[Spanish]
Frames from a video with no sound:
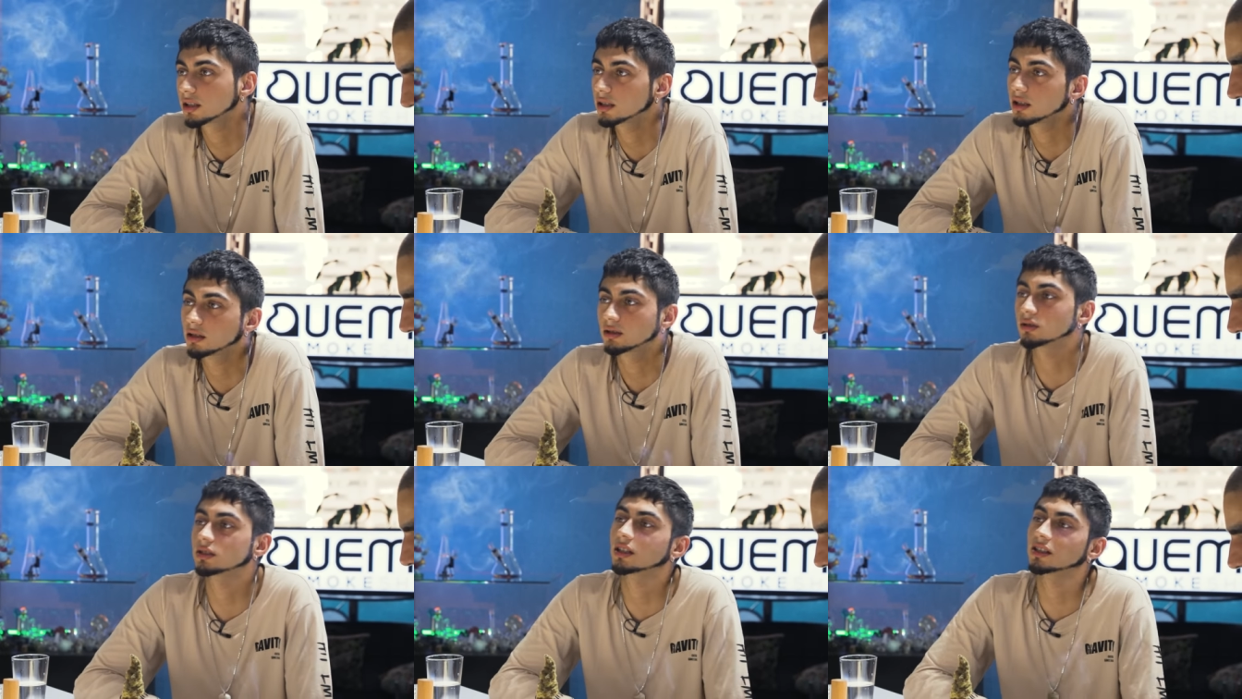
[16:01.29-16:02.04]
Hay
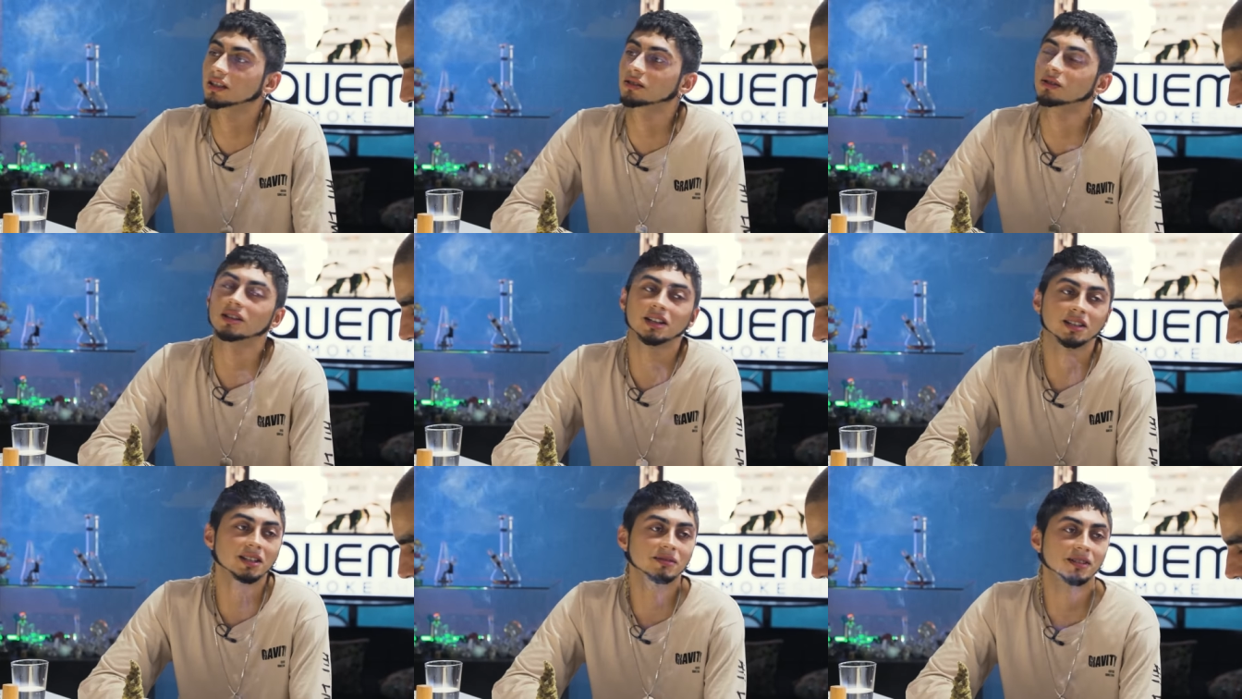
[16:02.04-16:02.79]
cosas que con
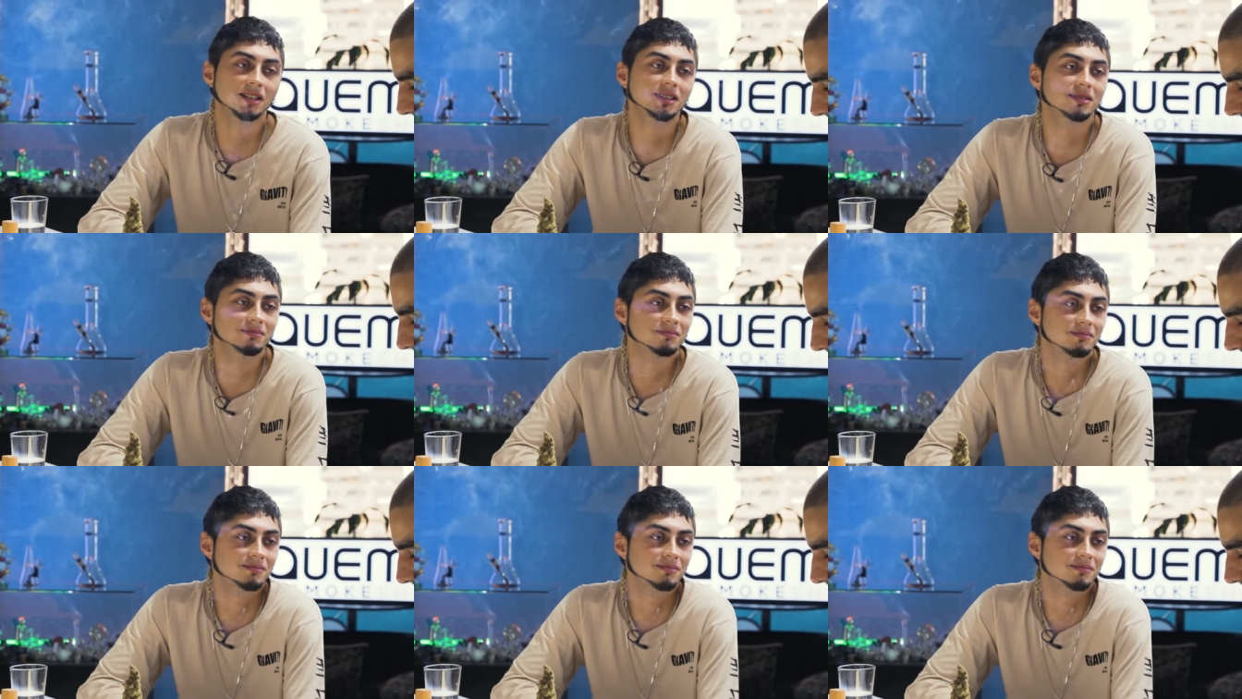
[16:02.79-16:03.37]
la hierba